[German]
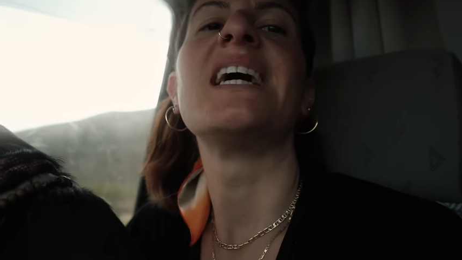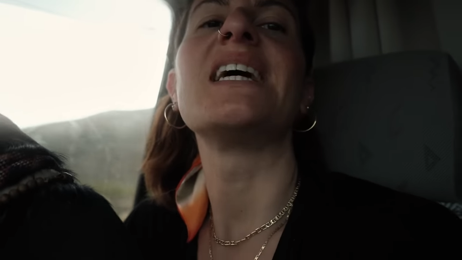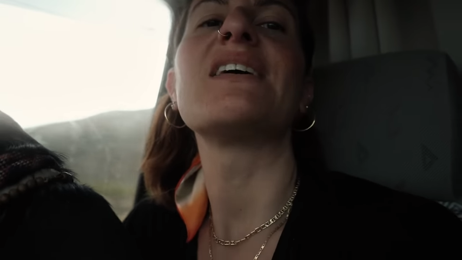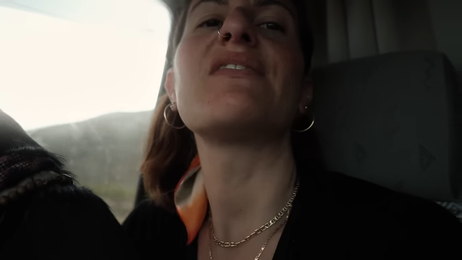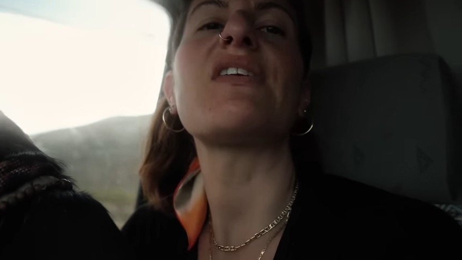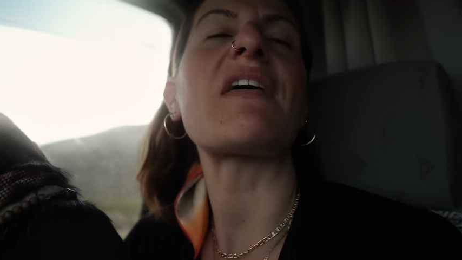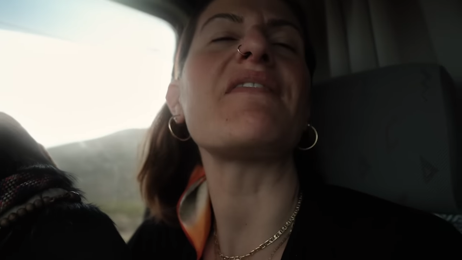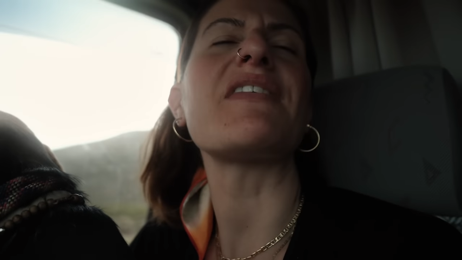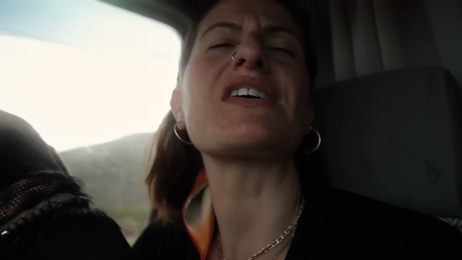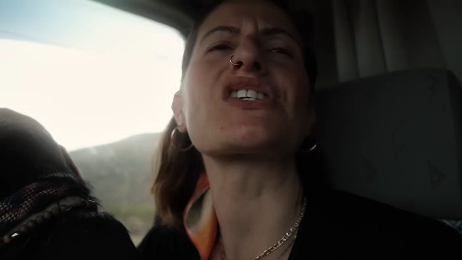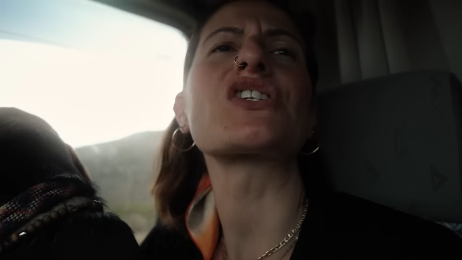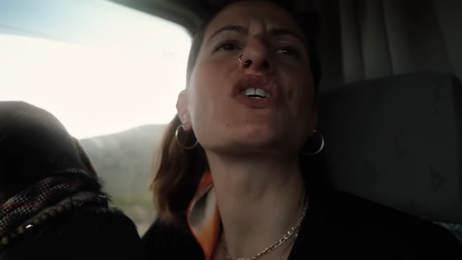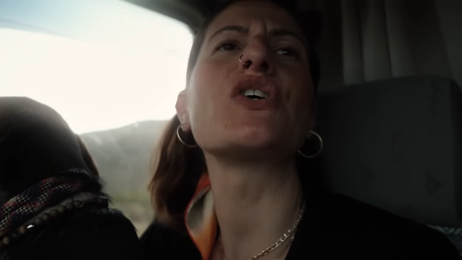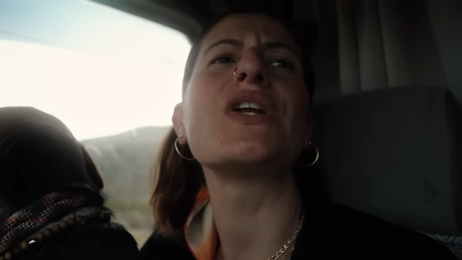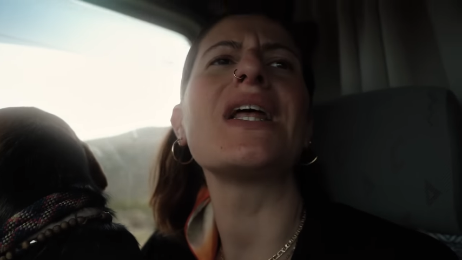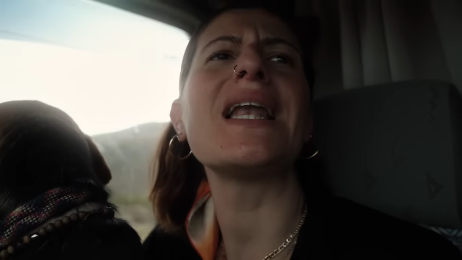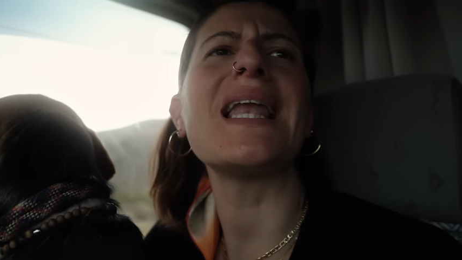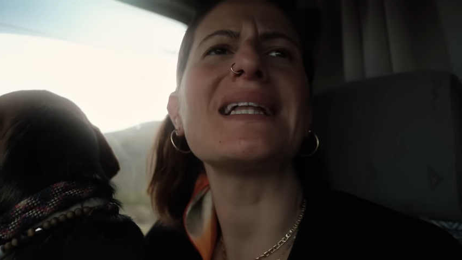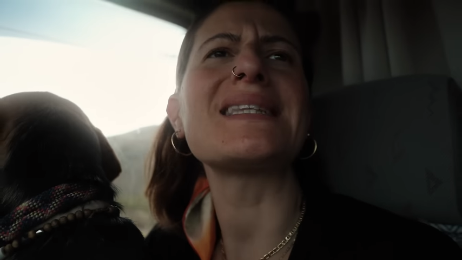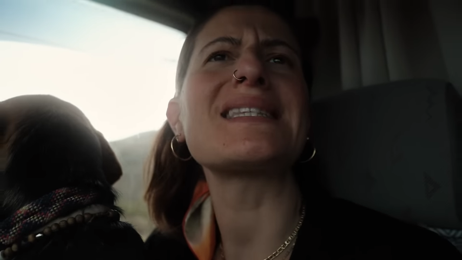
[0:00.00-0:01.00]
Ich will einfach
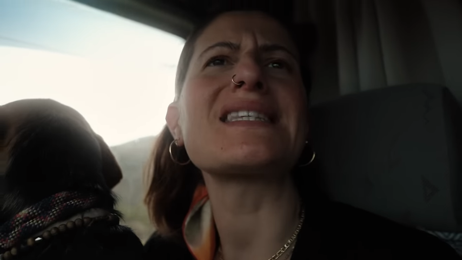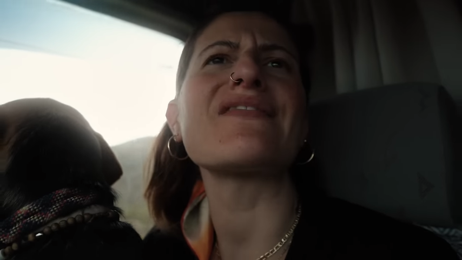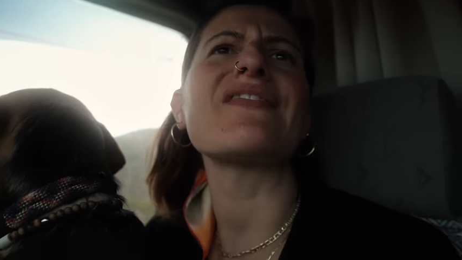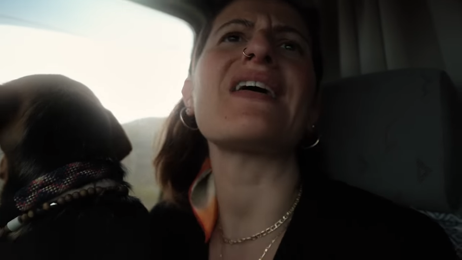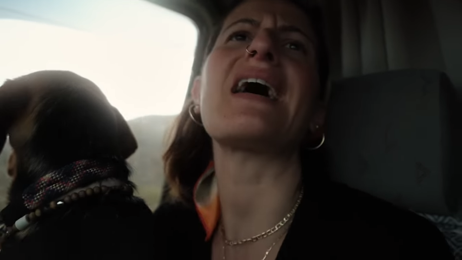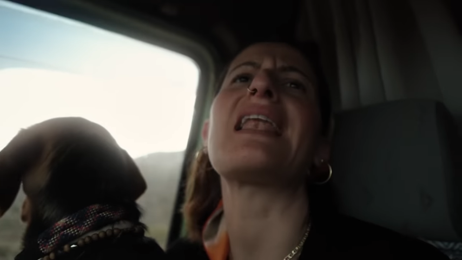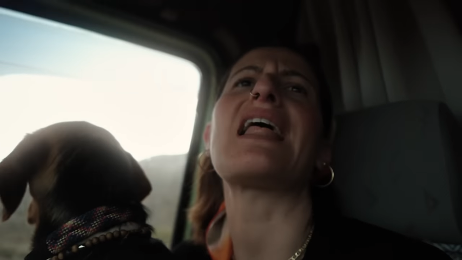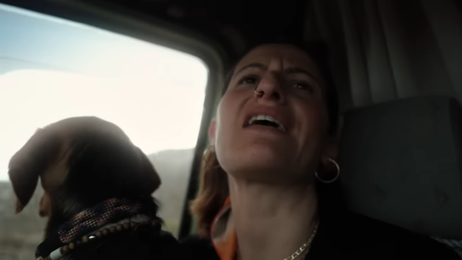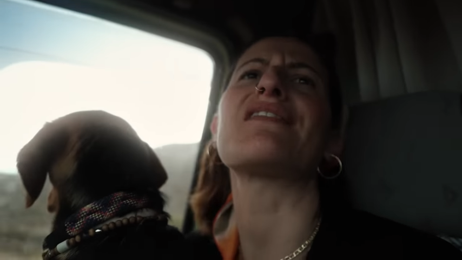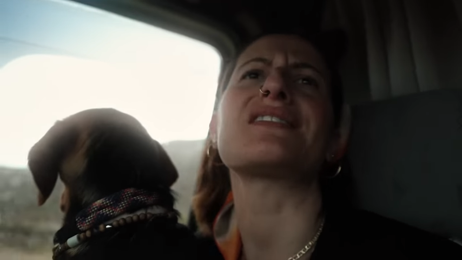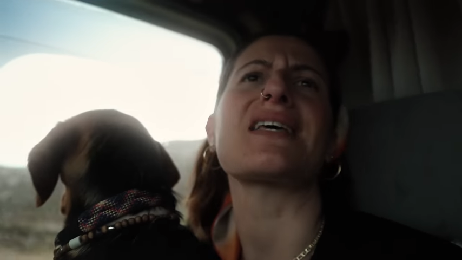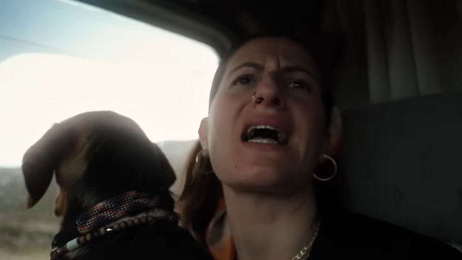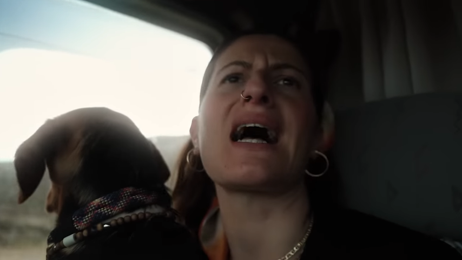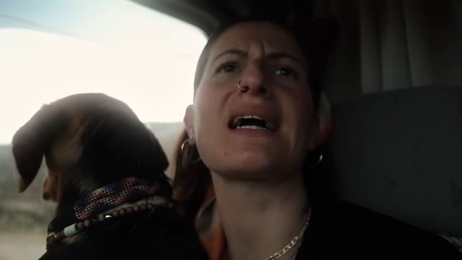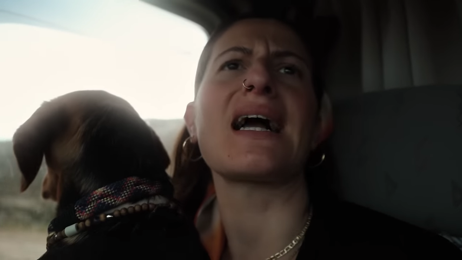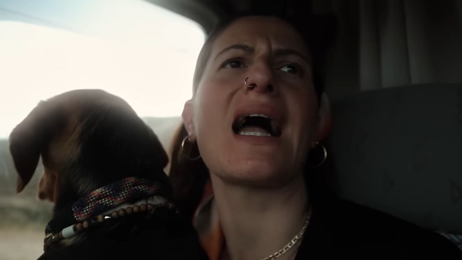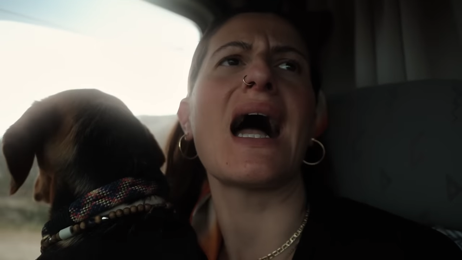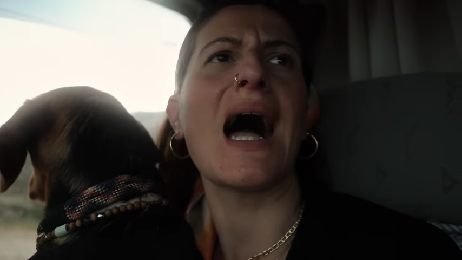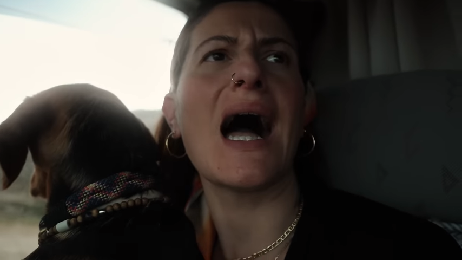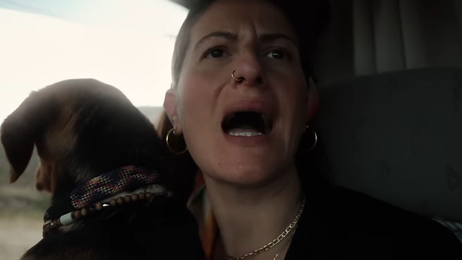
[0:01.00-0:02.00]
schöne letzte
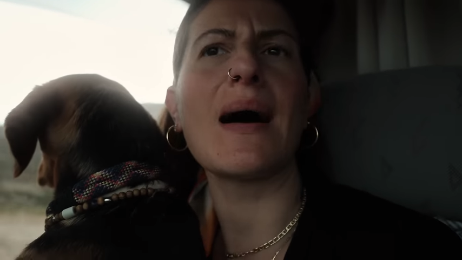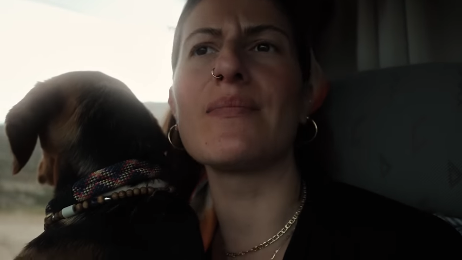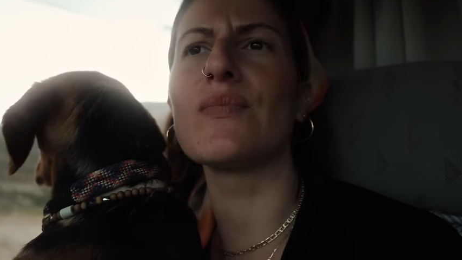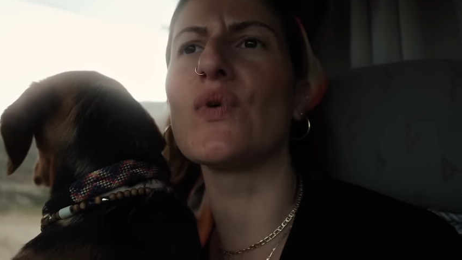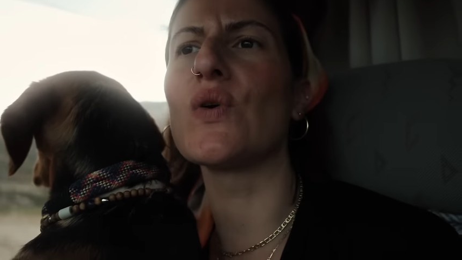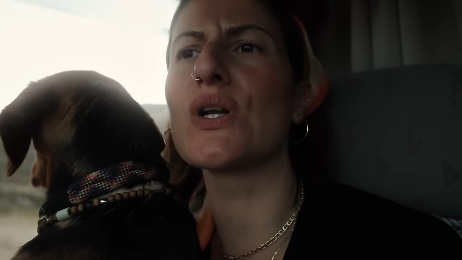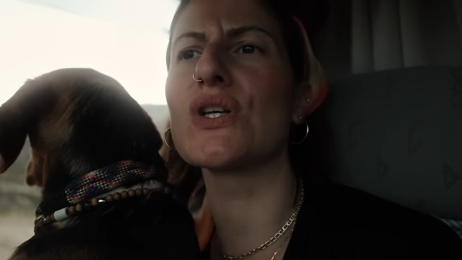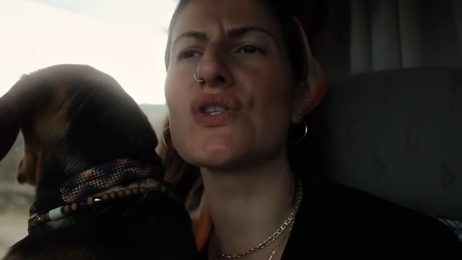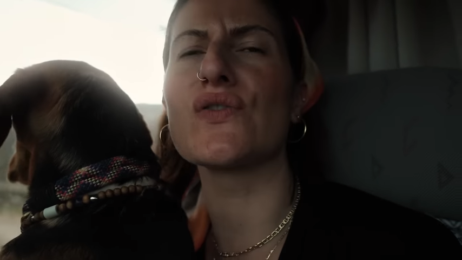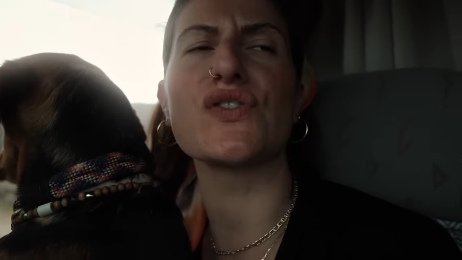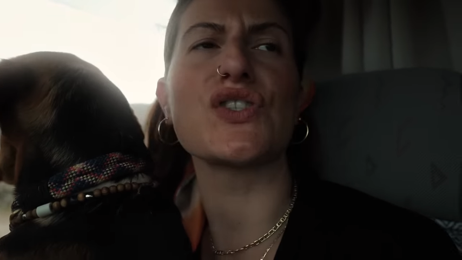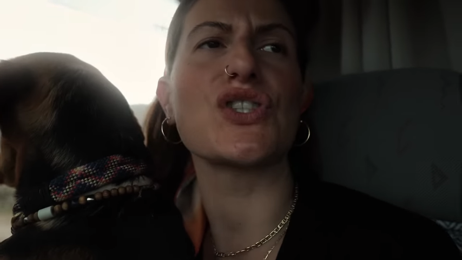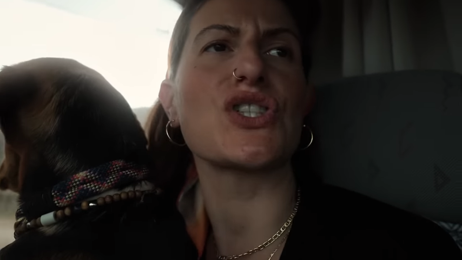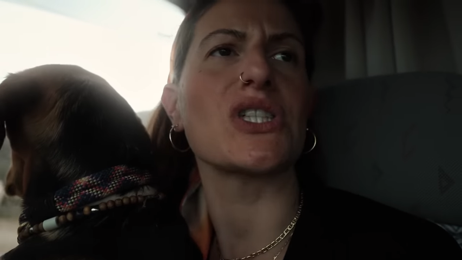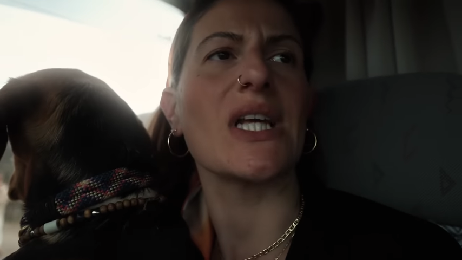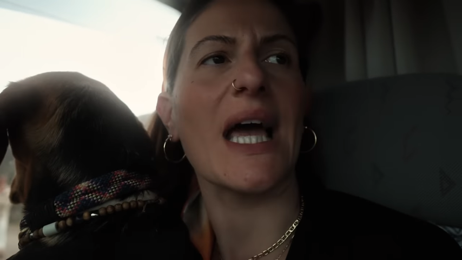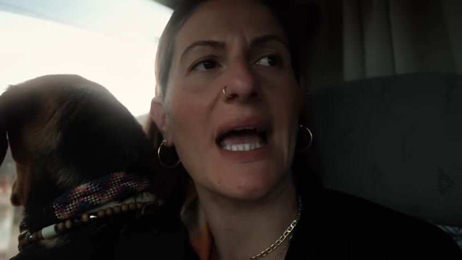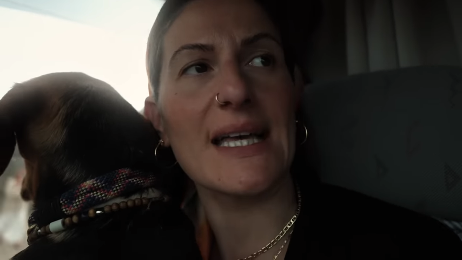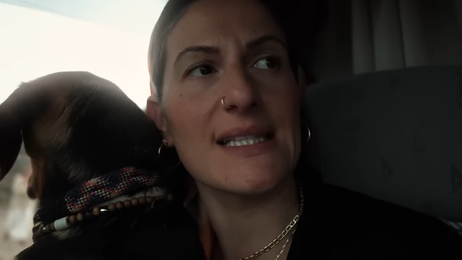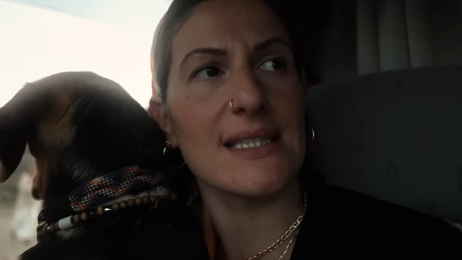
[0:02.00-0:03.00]
Vanlife-Tage haben, ohne so viel
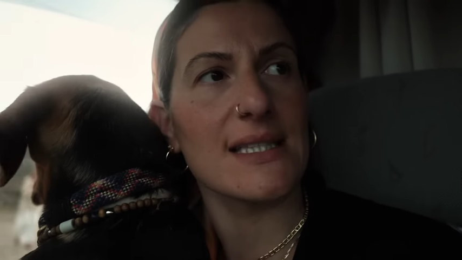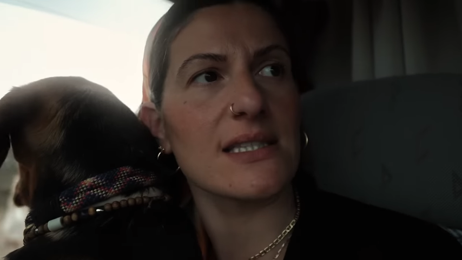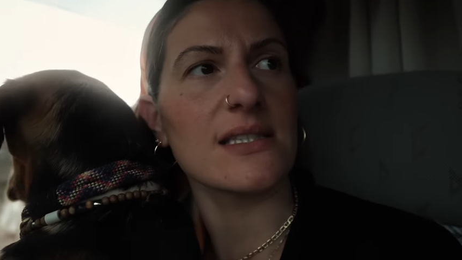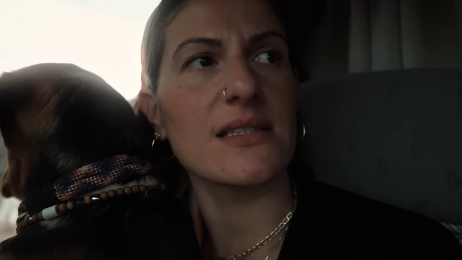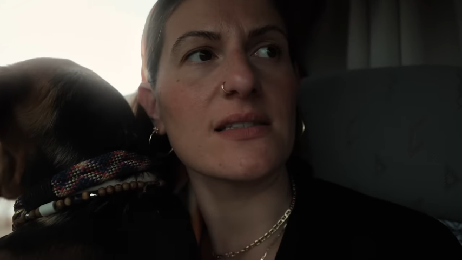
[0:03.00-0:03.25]
Stress.